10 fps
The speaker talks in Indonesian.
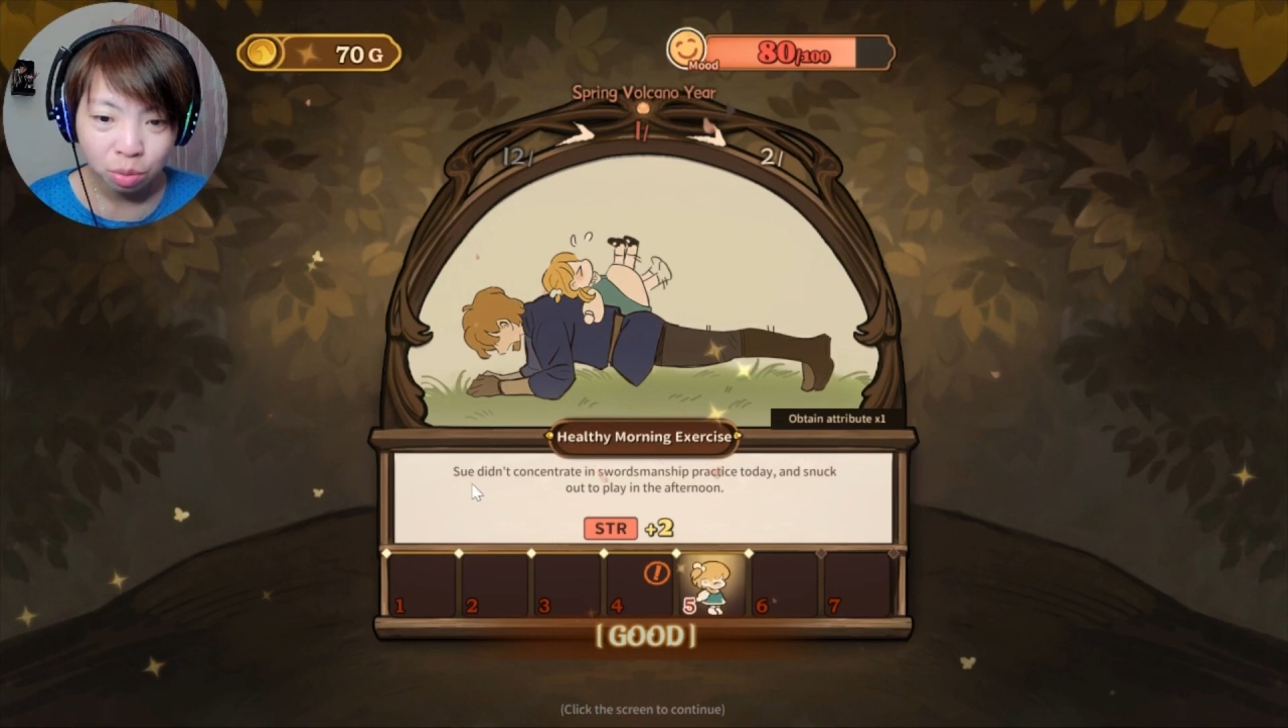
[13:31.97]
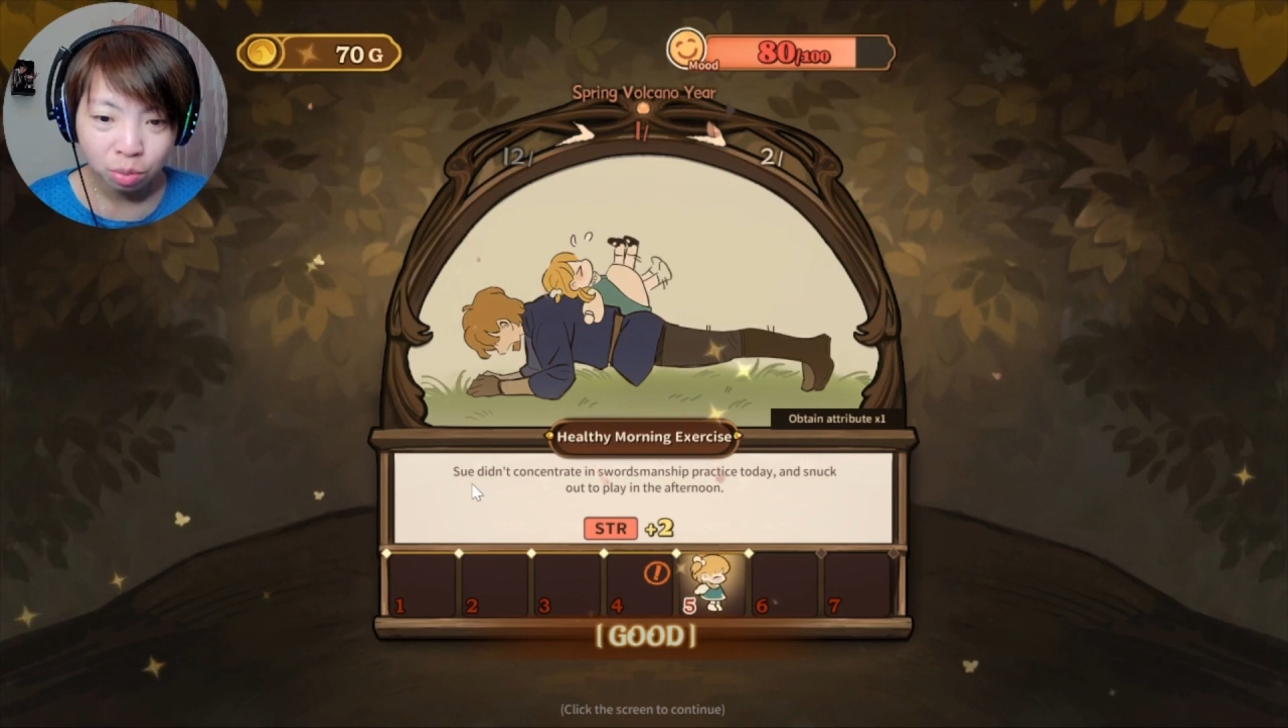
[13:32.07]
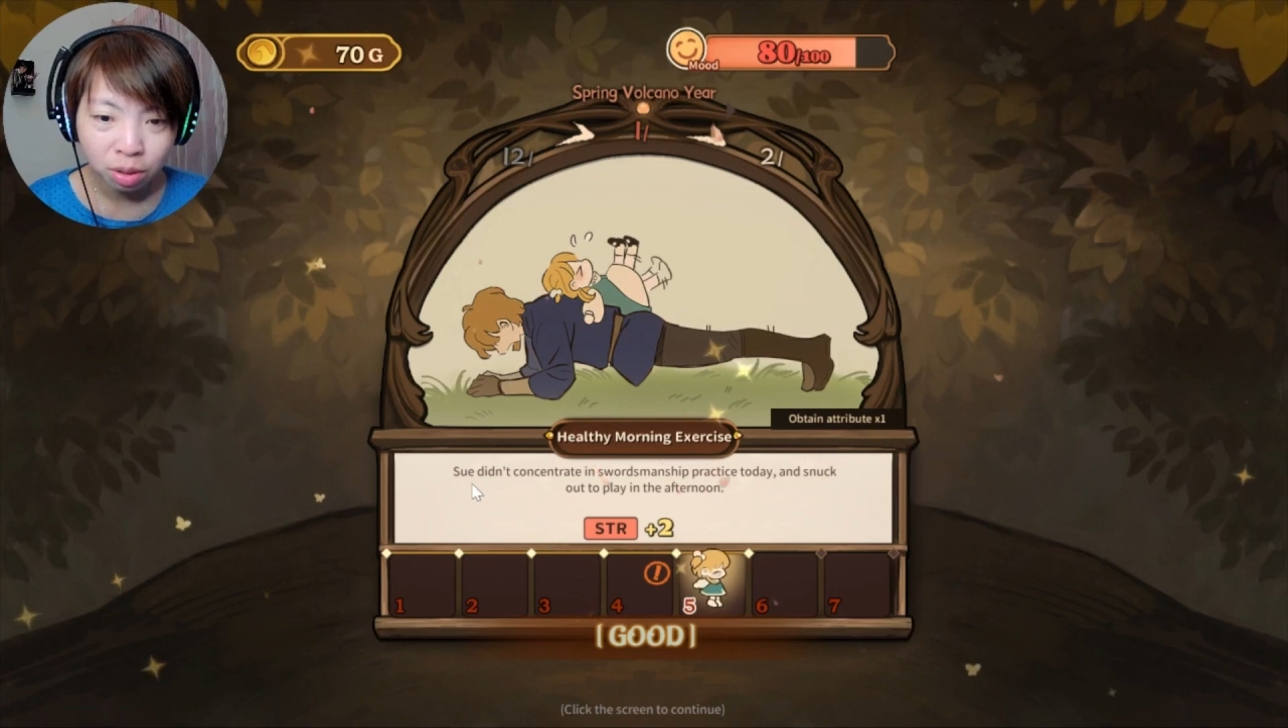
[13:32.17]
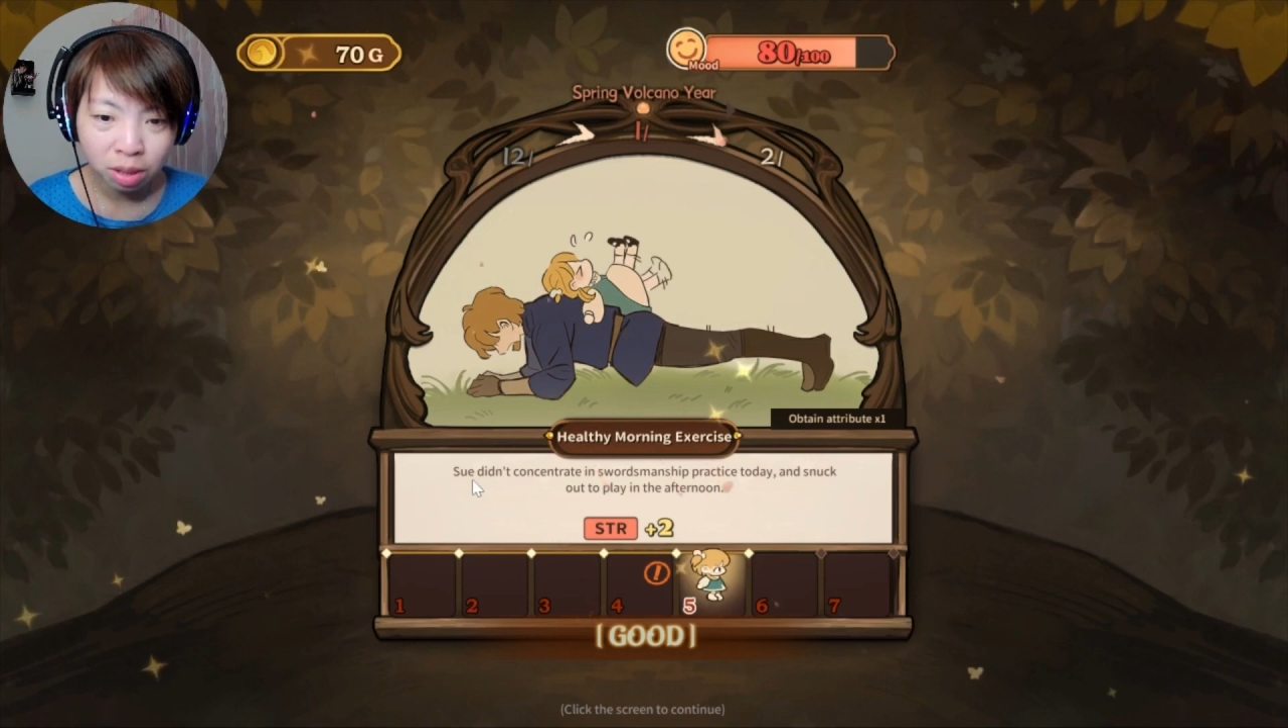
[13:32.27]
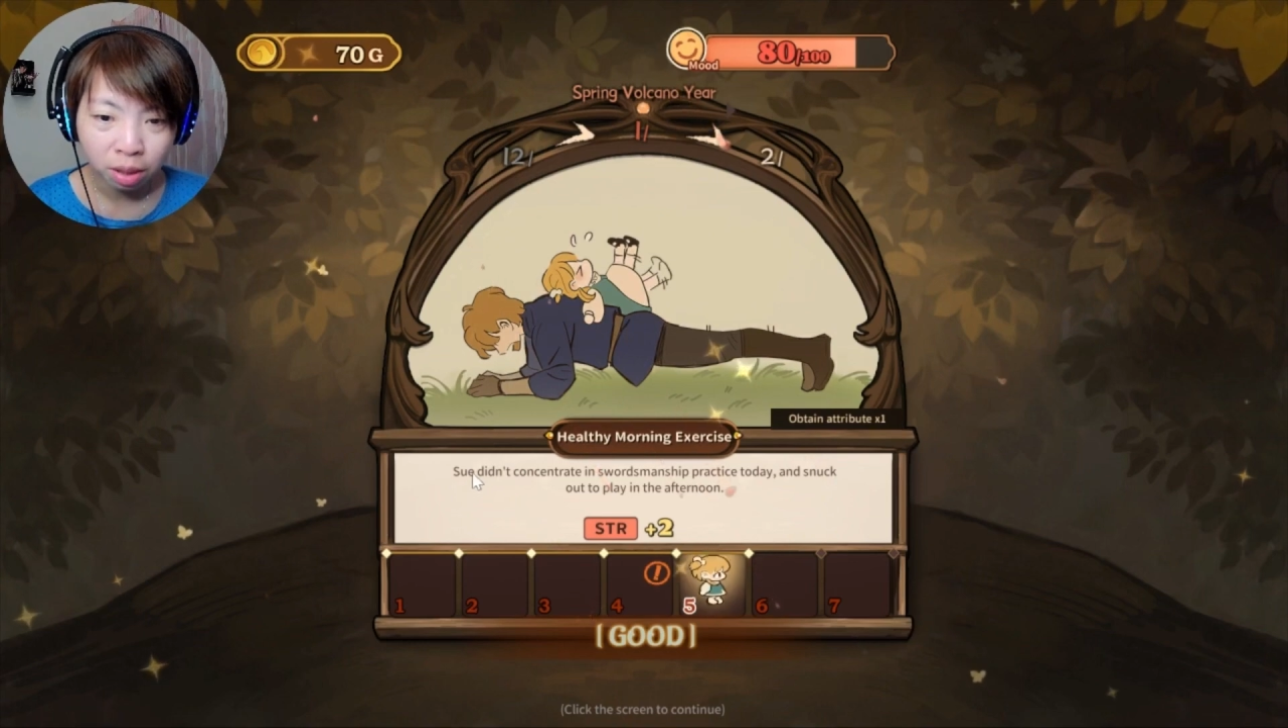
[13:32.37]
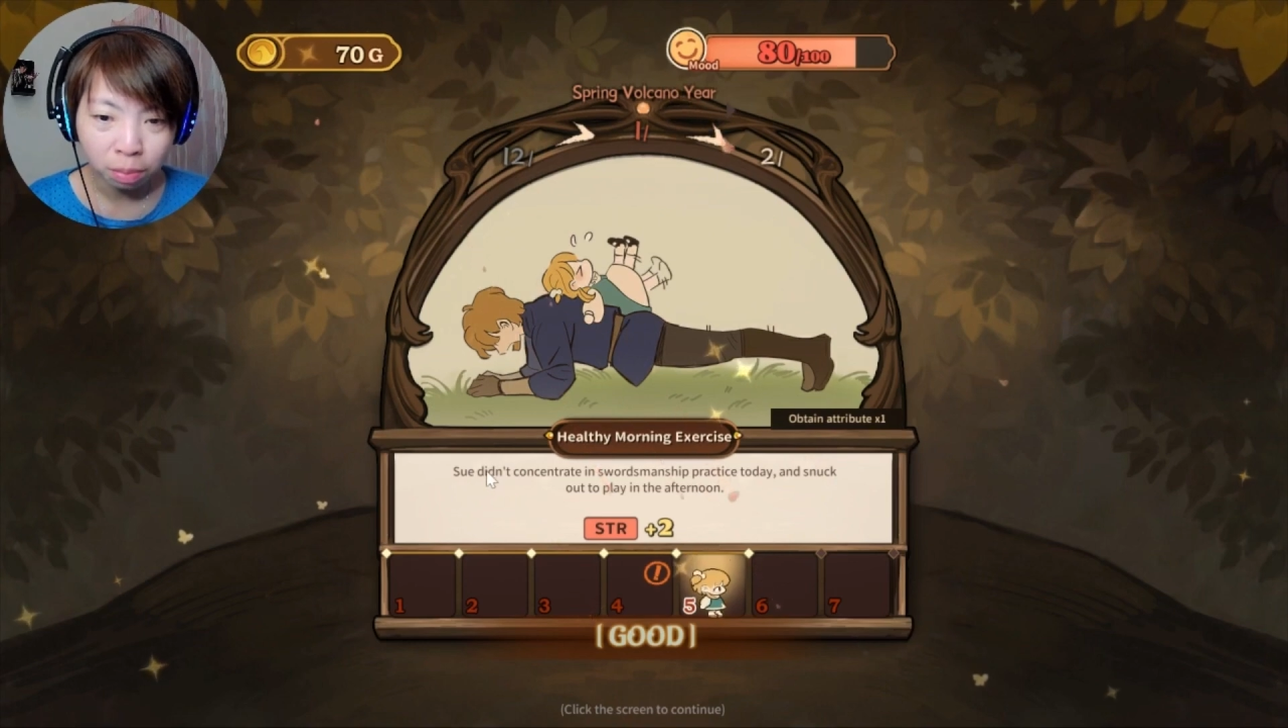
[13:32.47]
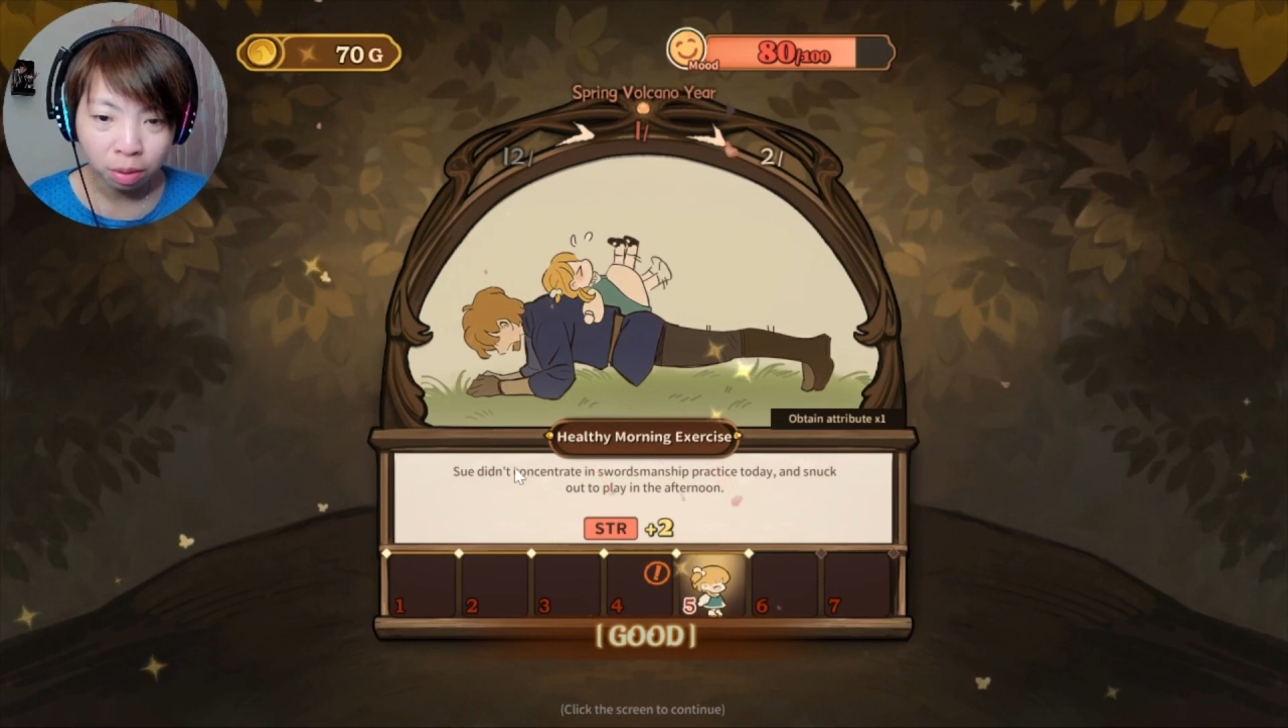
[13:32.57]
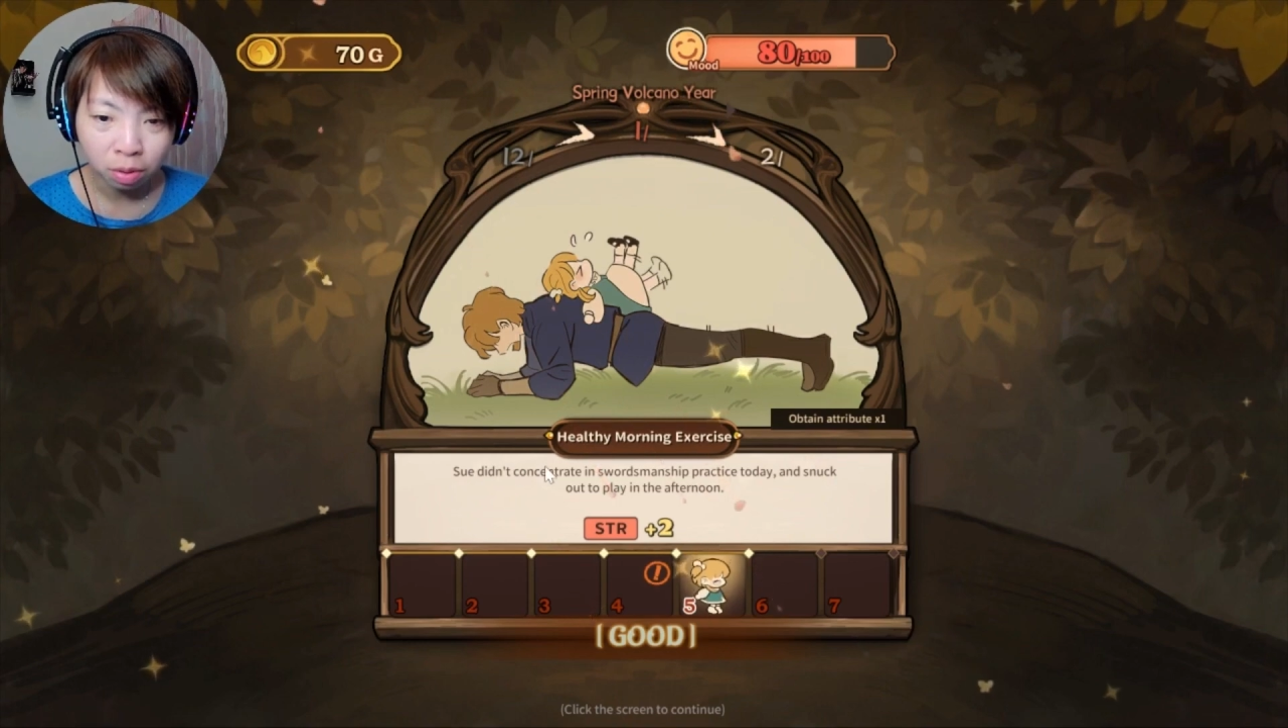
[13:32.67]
Su tidak